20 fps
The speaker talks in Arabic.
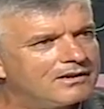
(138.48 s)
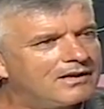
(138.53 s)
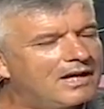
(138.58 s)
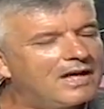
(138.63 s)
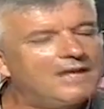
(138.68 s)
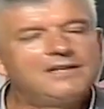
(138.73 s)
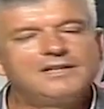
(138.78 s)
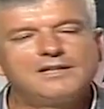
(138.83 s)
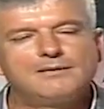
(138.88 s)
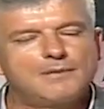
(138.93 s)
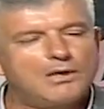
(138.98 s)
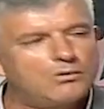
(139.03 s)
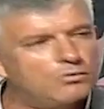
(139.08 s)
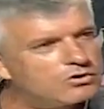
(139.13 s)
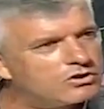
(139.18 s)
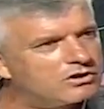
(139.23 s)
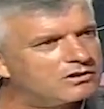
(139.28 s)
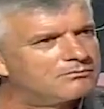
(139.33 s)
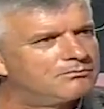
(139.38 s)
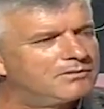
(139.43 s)
اينما
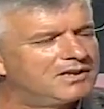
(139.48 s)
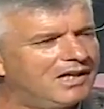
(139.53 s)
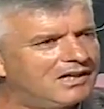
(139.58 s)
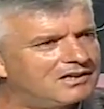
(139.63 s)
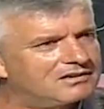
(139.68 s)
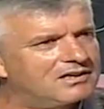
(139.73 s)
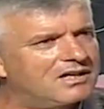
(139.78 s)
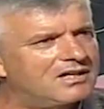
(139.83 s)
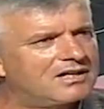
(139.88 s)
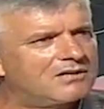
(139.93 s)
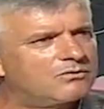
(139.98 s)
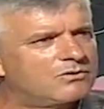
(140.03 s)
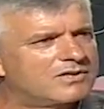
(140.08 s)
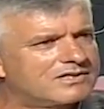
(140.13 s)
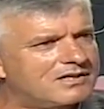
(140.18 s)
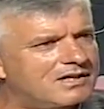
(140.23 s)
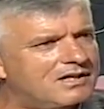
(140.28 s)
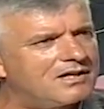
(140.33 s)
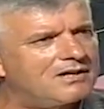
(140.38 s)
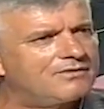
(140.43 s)
وجد من حضاره
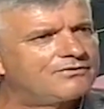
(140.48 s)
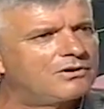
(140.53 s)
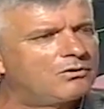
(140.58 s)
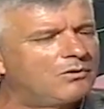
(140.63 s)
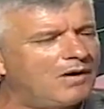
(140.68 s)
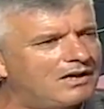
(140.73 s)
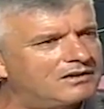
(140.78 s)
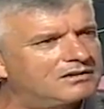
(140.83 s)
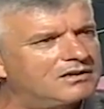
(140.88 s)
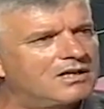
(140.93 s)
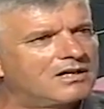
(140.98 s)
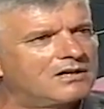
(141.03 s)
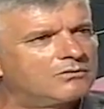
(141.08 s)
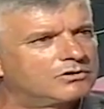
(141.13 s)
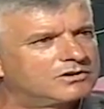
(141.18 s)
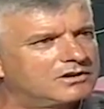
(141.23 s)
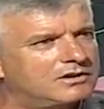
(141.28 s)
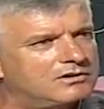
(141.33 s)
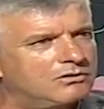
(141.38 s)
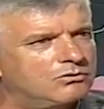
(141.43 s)
وثقافه وحضاره
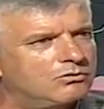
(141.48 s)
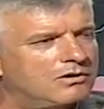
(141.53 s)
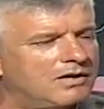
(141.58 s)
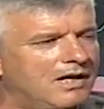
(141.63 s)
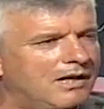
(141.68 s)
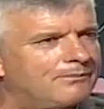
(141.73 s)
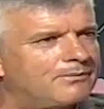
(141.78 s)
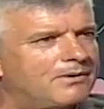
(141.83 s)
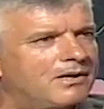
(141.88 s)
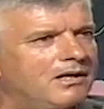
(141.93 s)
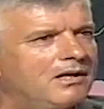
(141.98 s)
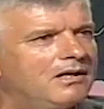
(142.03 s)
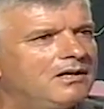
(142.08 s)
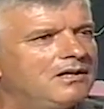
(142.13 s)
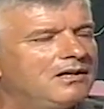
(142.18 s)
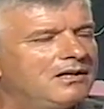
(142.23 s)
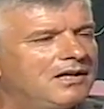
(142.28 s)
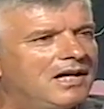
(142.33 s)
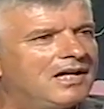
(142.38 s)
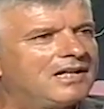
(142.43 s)
وتطور عبر
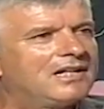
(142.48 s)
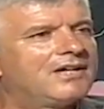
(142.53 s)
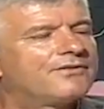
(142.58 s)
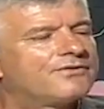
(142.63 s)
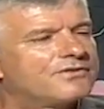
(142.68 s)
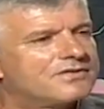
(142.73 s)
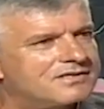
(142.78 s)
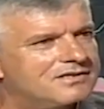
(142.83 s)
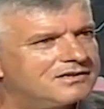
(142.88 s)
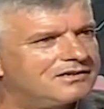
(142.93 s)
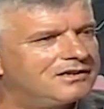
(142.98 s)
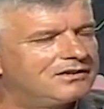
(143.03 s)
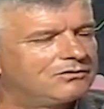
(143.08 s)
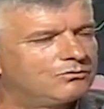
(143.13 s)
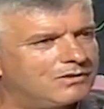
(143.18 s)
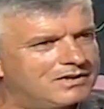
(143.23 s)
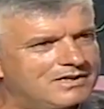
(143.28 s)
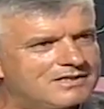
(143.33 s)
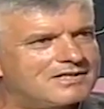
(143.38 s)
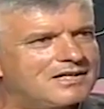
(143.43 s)
الاف السنين
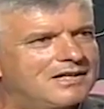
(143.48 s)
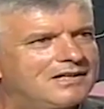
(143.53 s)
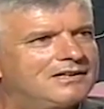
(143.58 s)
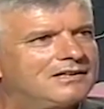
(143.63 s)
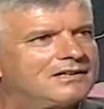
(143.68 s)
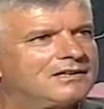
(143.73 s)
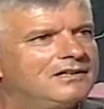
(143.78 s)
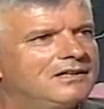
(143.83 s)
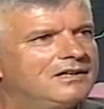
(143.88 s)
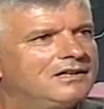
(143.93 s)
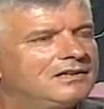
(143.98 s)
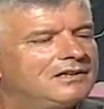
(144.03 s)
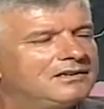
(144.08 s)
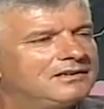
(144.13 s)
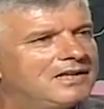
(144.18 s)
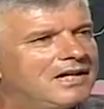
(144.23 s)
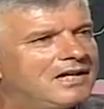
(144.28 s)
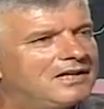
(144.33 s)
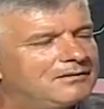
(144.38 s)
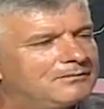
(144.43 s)
ولذلك
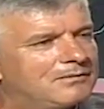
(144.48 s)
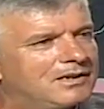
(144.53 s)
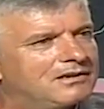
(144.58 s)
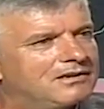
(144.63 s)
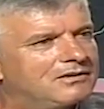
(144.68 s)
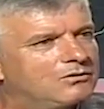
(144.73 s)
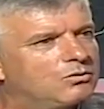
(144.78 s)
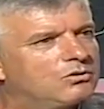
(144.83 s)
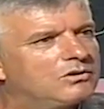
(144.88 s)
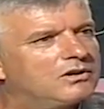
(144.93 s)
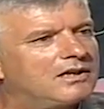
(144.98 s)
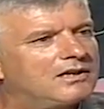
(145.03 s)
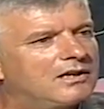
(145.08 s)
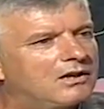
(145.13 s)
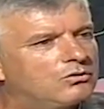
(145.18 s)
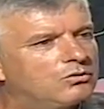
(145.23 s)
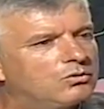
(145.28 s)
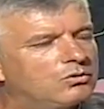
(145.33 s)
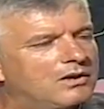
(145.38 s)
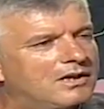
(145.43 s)
دائما كنا
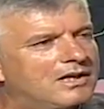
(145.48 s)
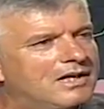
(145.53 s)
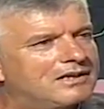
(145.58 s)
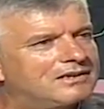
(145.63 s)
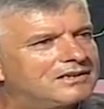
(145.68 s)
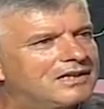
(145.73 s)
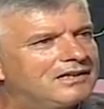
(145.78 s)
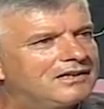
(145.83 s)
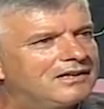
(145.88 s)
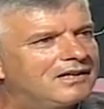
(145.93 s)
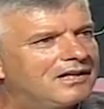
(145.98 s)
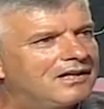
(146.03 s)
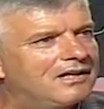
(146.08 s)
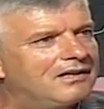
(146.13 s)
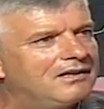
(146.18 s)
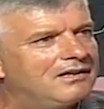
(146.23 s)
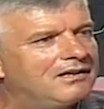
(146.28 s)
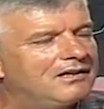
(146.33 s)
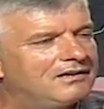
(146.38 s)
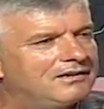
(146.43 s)
نقول قاتلنا
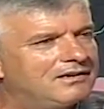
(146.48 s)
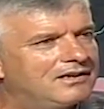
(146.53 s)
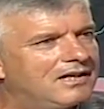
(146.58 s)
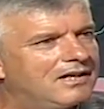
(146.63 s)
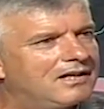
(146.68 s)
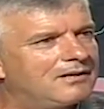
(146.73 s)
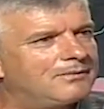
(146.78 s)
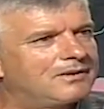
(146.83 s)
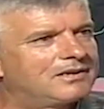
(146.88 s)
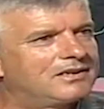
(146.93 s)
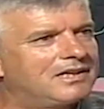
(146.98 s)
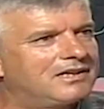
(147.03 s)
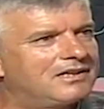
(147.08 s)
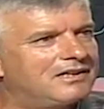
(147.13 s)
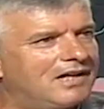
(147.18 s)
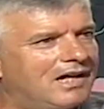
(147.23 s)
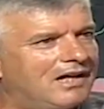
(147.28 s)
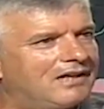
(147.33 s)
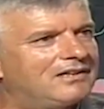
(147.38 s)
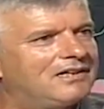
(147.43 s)

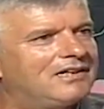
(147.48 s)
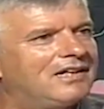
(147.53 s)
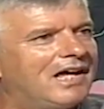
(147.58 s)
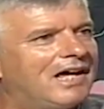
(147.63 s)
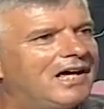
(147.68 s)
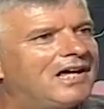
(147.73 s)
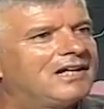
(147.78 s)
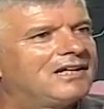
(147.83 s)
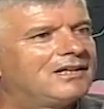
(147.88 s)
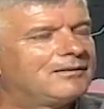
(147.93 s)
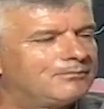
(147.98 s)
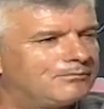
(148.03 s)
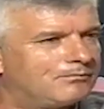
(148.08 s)
نيابه عن العالم